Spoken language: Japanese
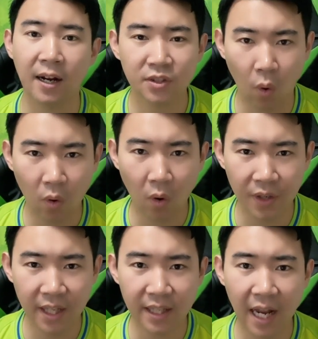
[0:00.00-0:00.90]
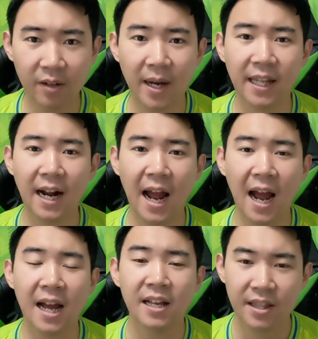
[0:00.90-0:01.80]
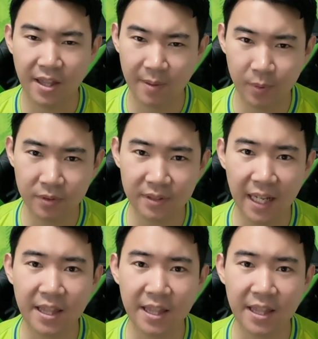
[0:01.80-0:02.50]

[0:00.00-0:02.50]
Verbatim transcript: そこに至るまでが自分た